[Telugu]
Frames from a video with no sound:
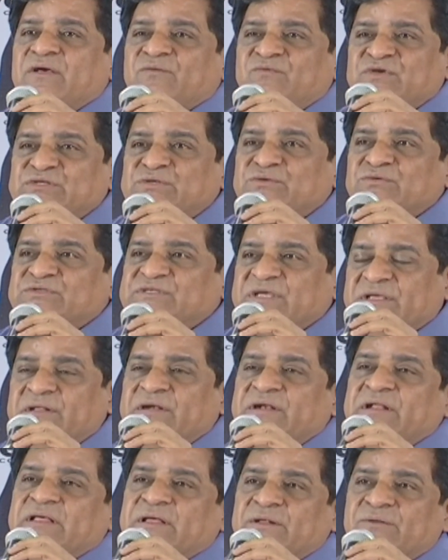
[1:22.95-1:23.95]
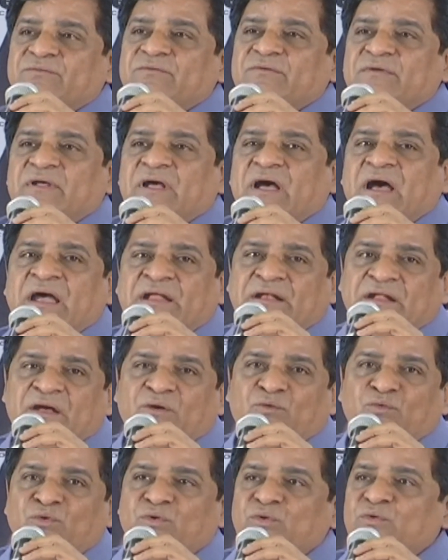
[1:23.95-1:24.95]
విష్ణు జగ్గిరెడ్డి గారు ఆయన
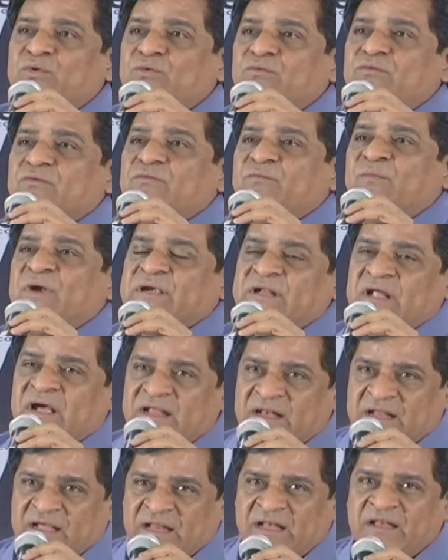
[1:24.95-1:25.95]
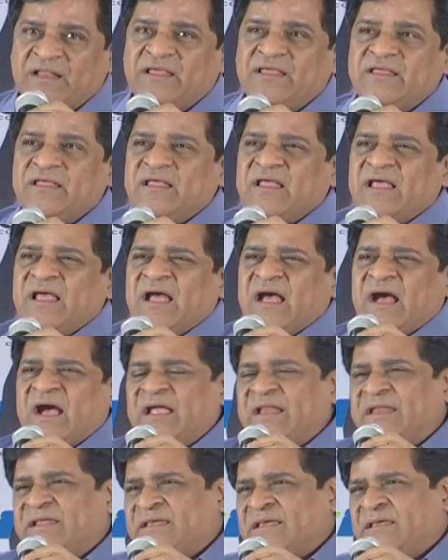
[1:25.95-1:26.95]
గుంటూరు బట్ ఆయన వెళ్ళి
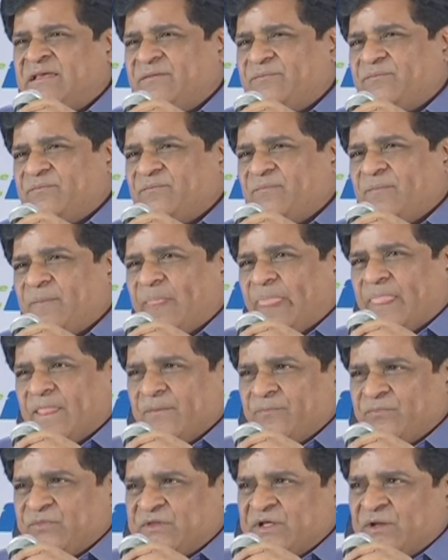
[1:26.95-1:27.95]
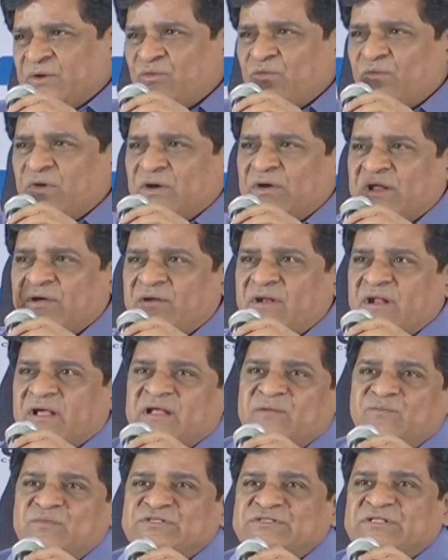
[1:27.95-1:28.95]
ఆయనకి తెలుగు వాళ్ళు ఎవరన్నా
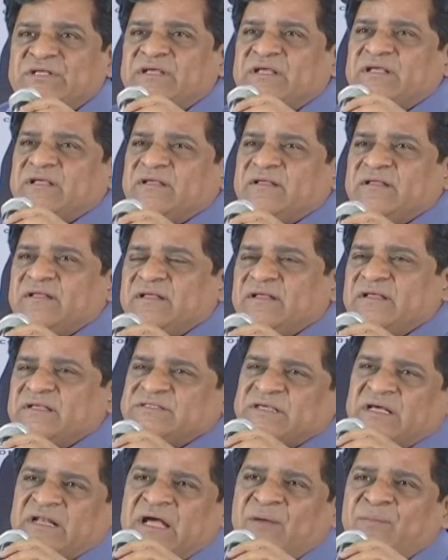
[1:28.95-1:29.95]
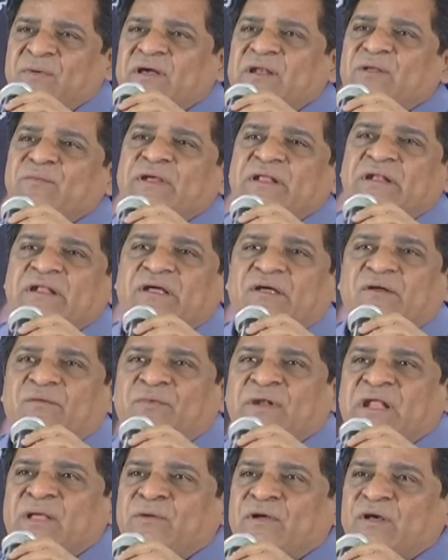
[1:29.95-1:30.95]
కనిపిస్తే చాలా అపారమైన
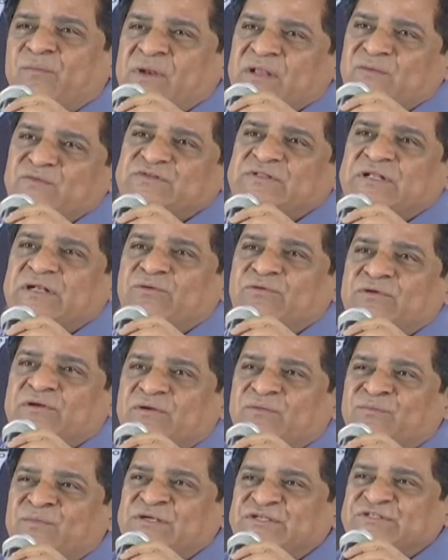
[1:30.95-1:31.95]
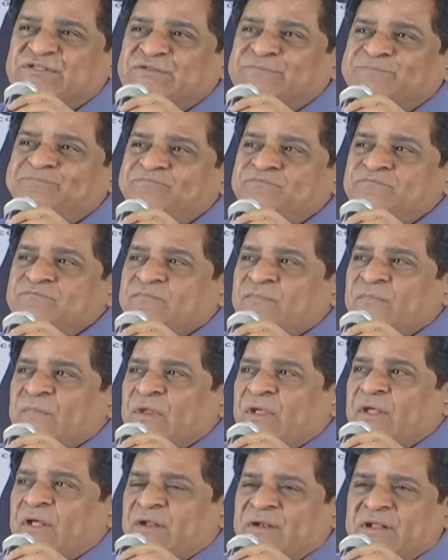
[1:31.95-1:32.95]
ప్రేమగా ప్రేమిస్తూనే ఉంటాడు మనిషిని
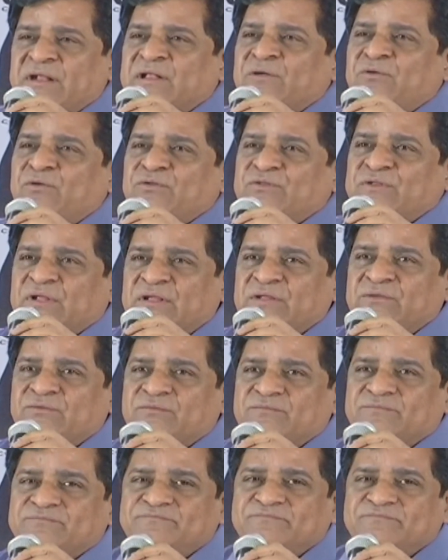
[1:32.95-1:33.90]
నేనెవరో తెలియదు